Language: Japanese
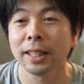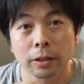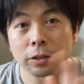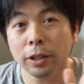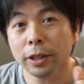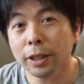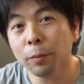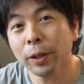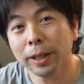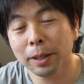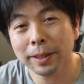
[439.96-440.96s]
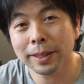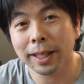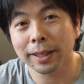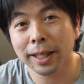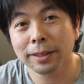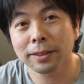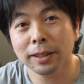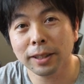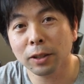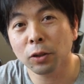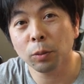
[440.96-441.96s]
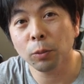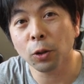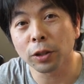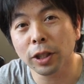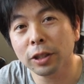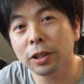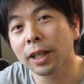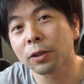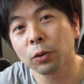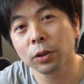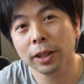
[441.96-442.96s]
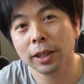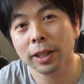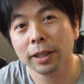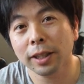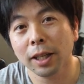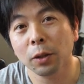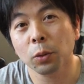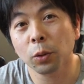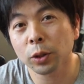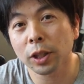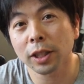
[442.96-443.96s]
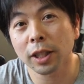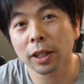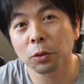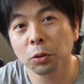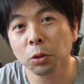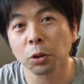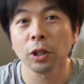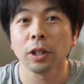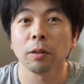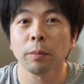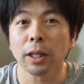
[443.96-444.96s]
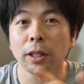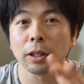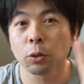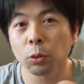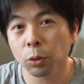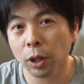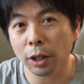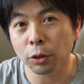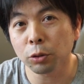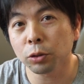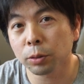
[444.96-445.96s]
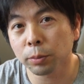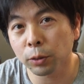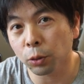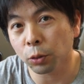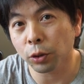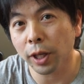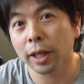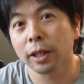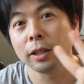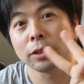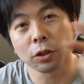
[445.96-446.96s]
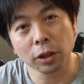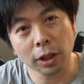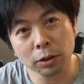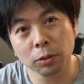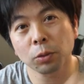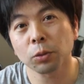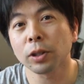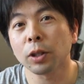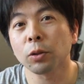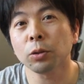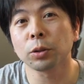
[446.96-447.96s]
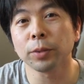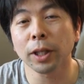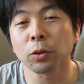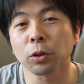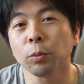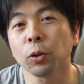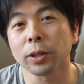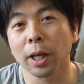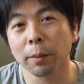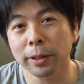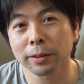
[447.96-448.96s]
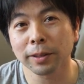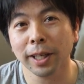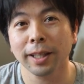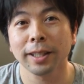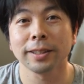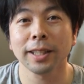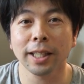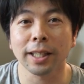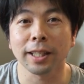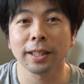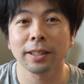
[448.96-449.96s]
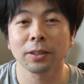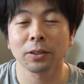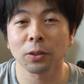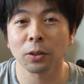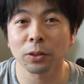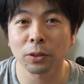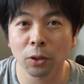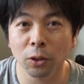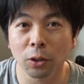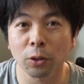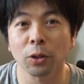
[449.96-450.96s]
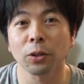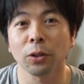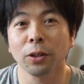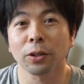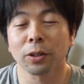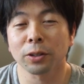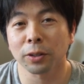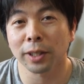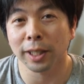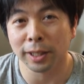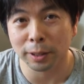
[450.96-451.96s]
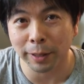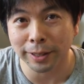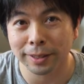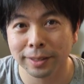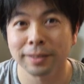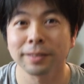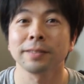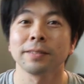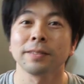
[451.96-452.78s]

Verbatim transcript: Twitter もやってますからね Twitter の方もリンクから飛んでいただいてフォローしていただけると、まあ、動画 YouTube のことやツイキャスのことなどをつぶやくこともございますので是非登録の方フォローの方よろしくお願いいたします